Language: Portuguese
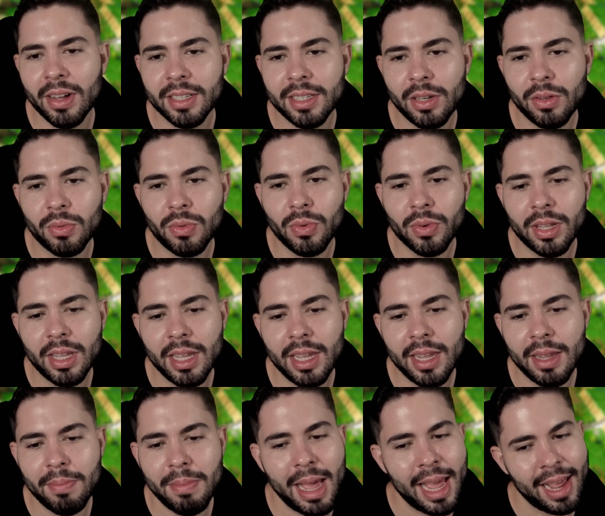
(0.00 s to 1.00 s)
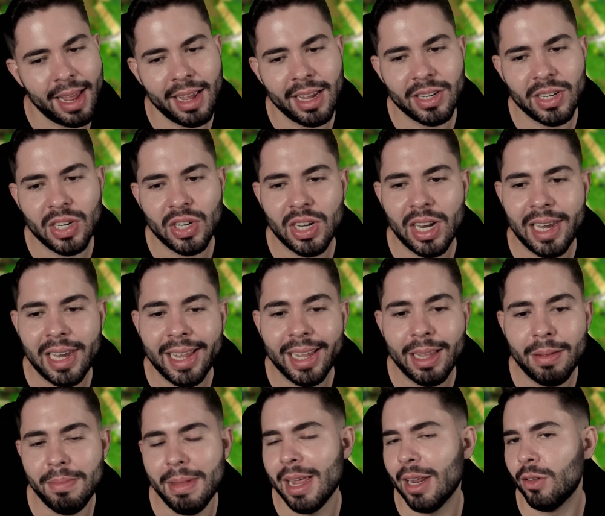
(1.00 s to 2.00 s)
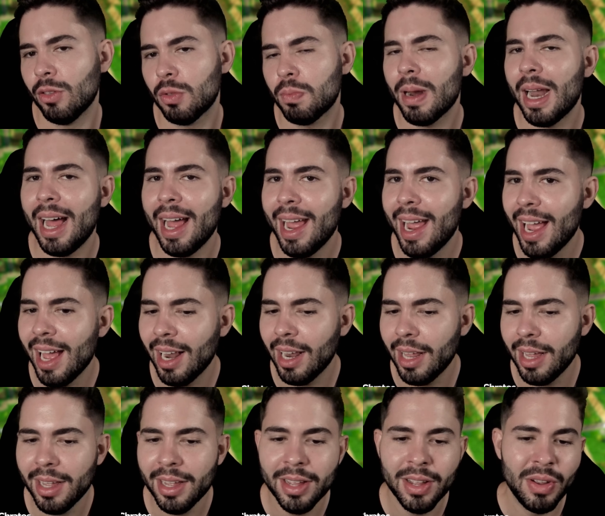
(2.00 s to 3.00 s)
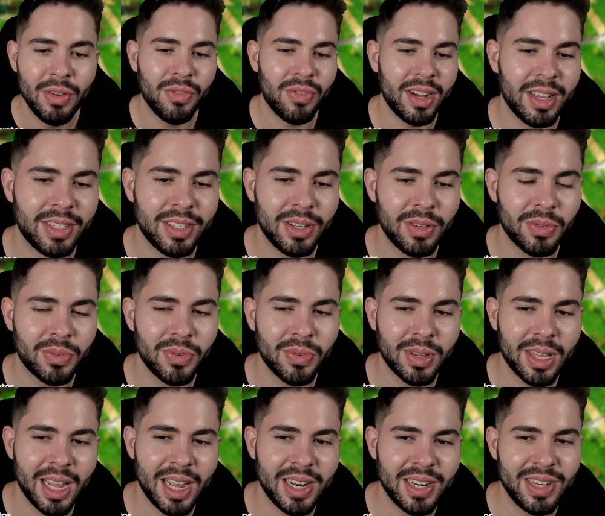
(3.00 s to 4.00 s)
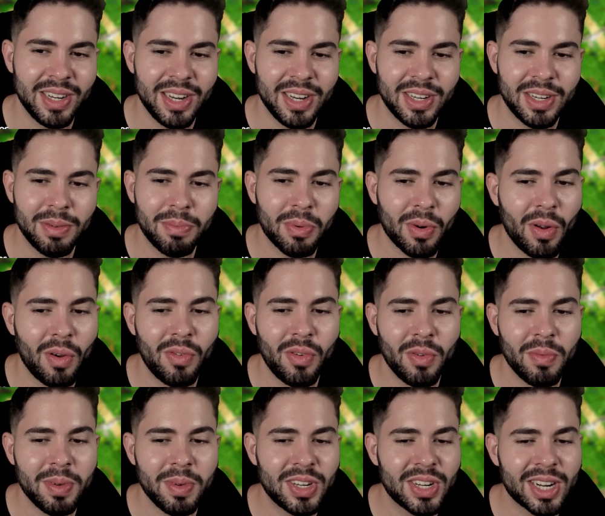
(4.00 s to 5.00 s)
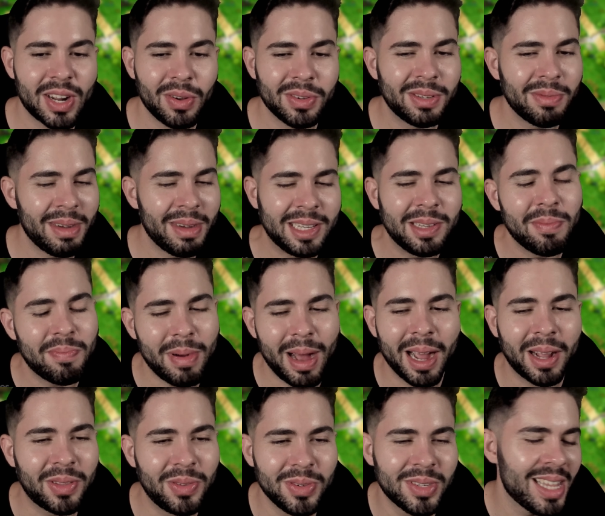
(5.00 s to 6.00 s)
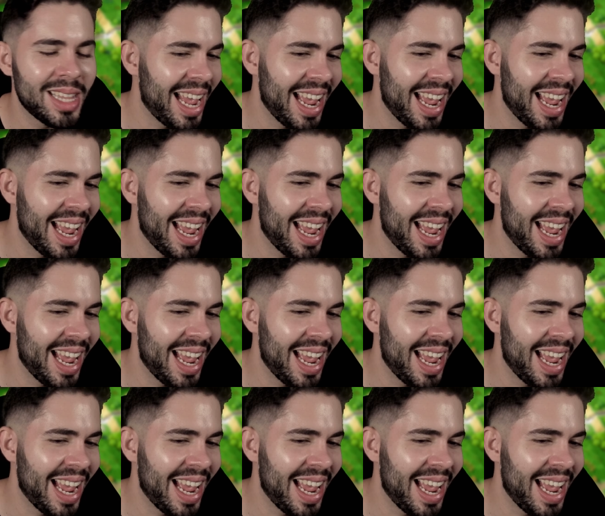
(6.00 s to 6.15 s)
fazendo com que, bem, a gente ligue menos para ela, fazendo com que a gente provavelmente cause mais impactos